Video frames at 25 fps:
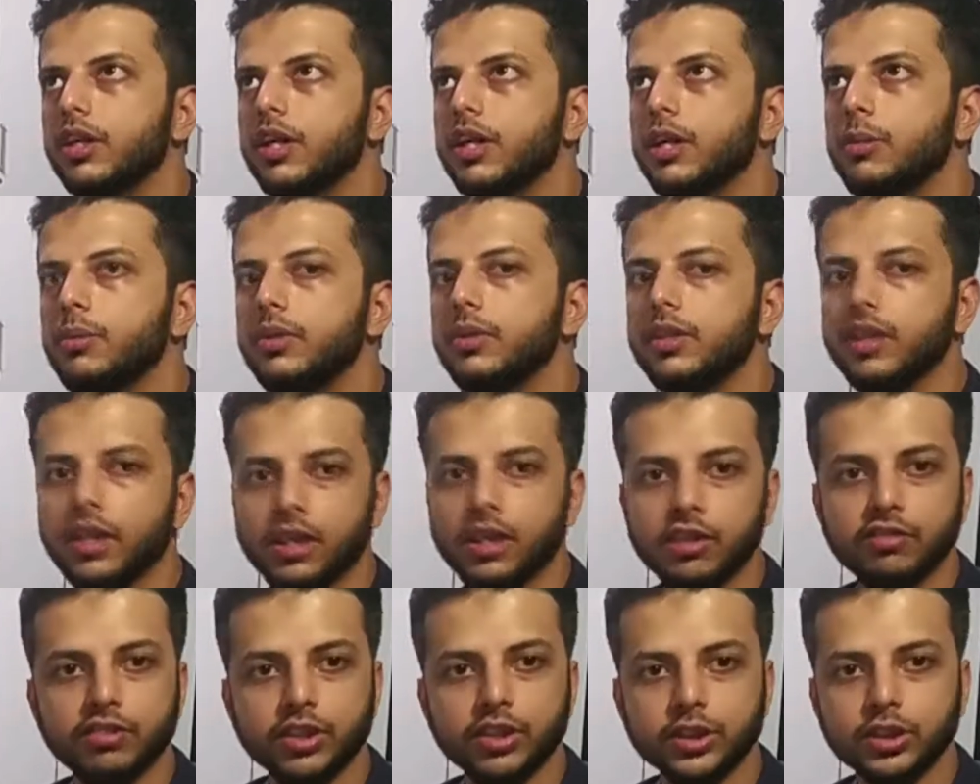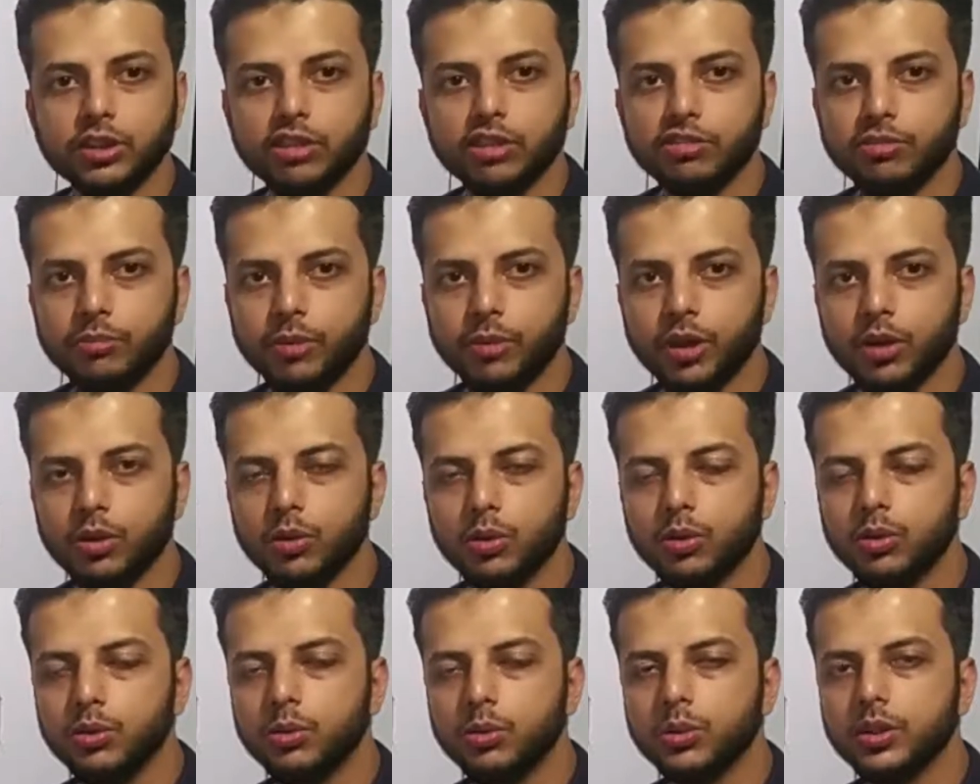तकरीबन थर्टी फर्स्ट ऑफ
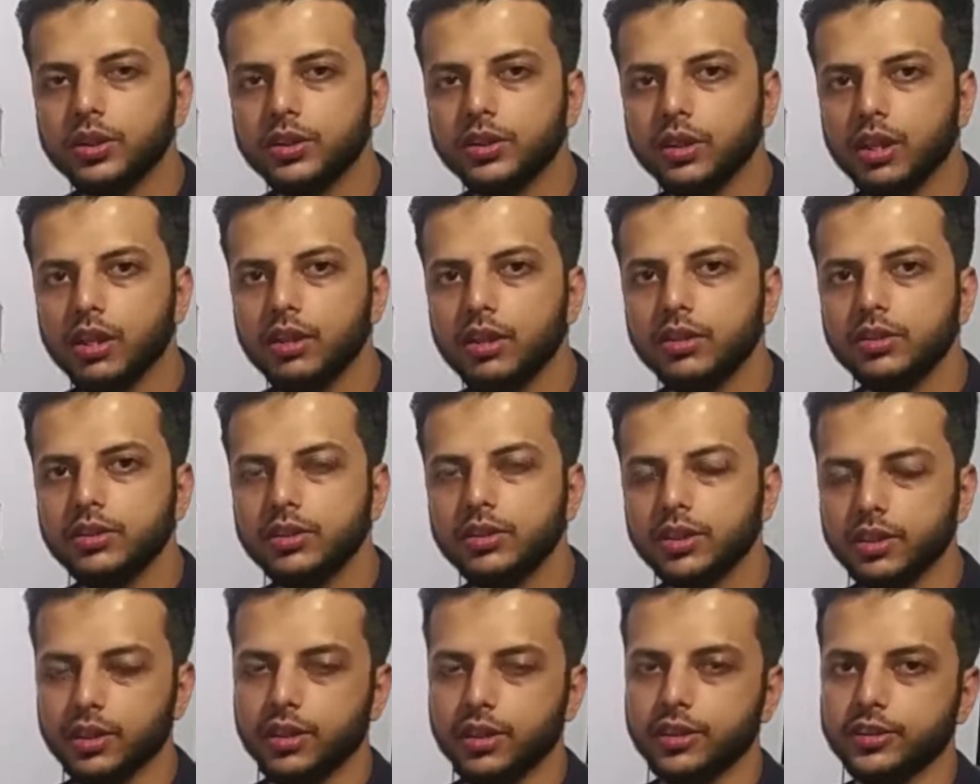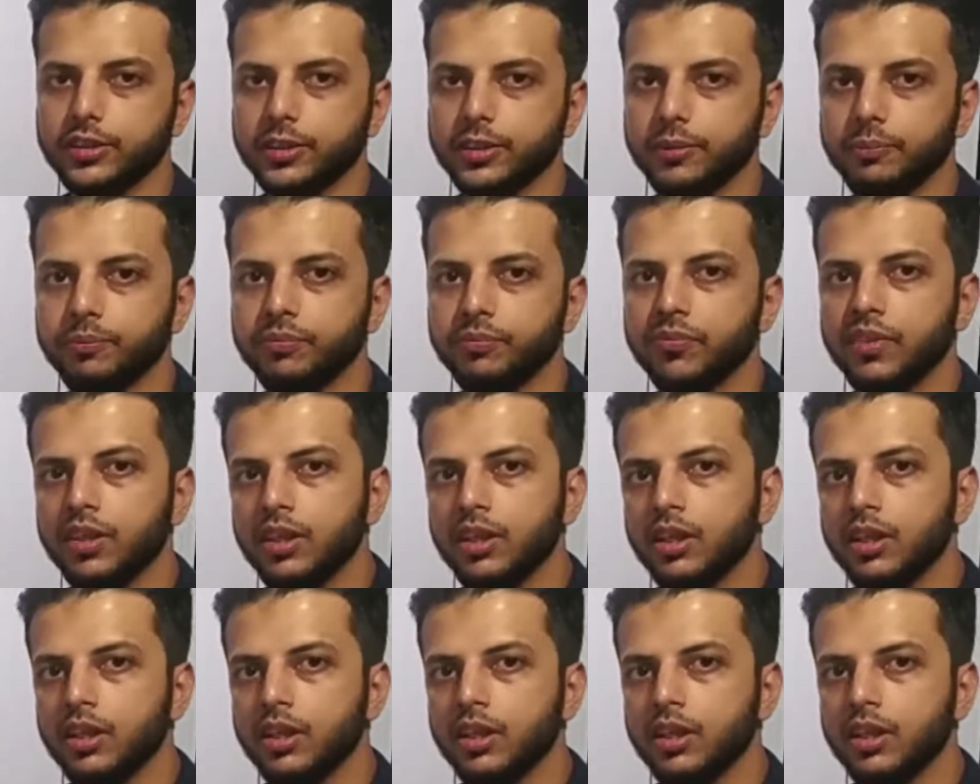मई को 2017 से